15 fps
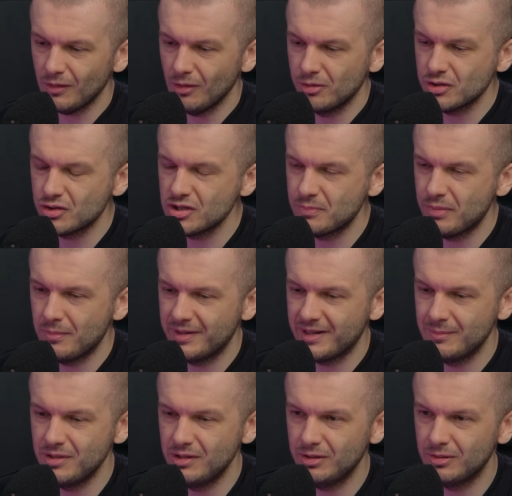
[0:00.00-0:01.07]
Chociaż też
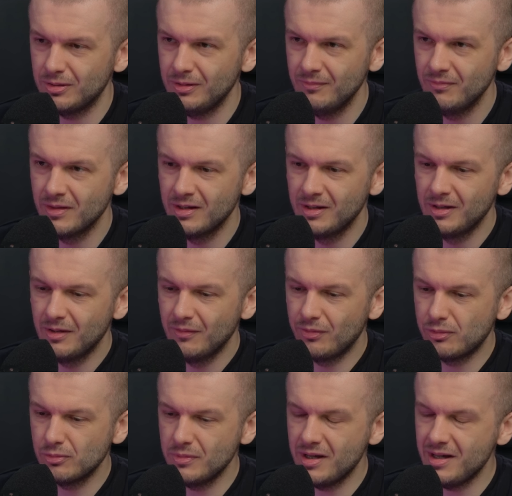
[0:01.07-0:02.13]
pomaga mi to, w
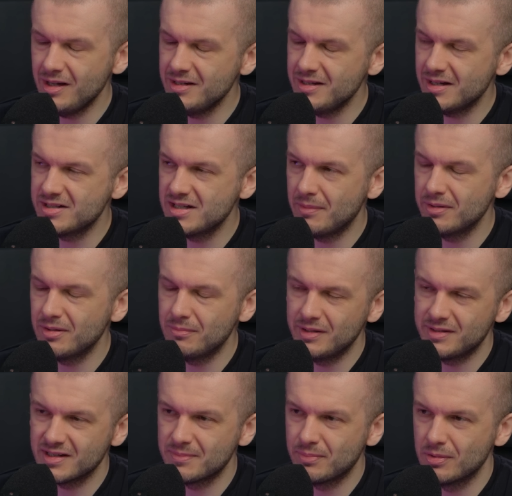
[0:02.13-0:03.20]
sumie jak działają
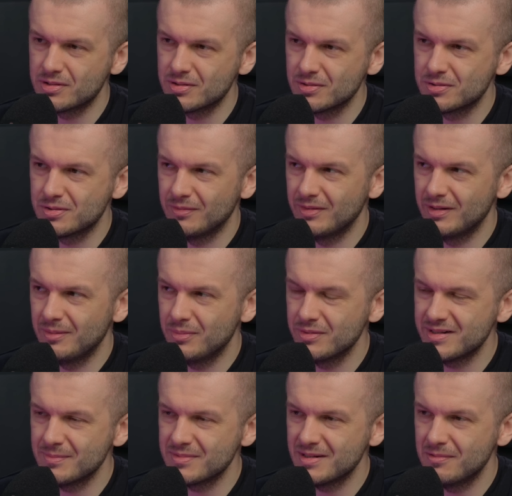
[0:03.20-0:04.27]
media społecznościowe, bo
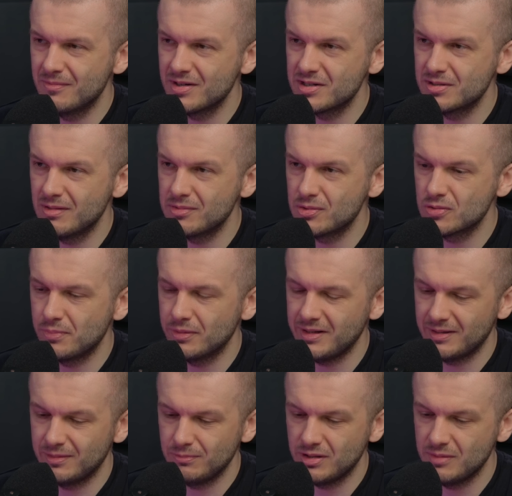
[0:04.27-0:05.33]
sam zauważyłem, że już po
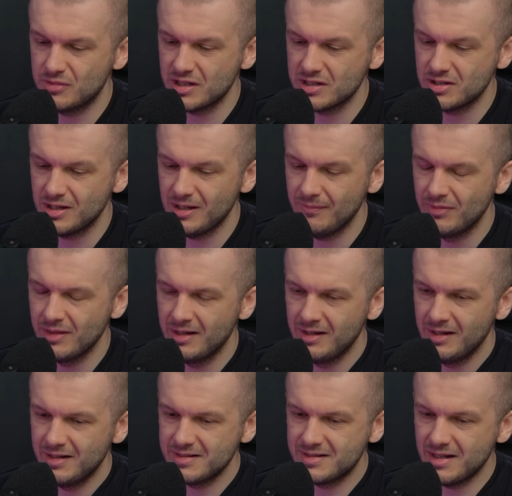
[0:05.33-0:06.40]
tak długim czasie
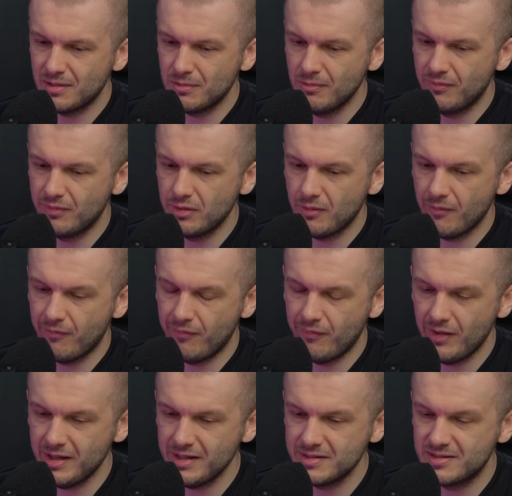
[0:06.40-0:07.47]
Zarówno
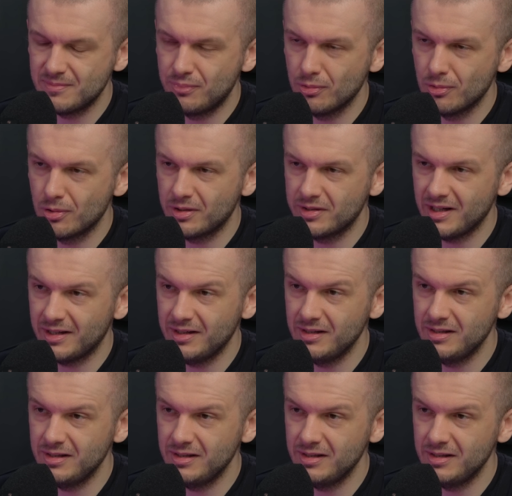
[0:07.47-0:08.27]
Facebook, jak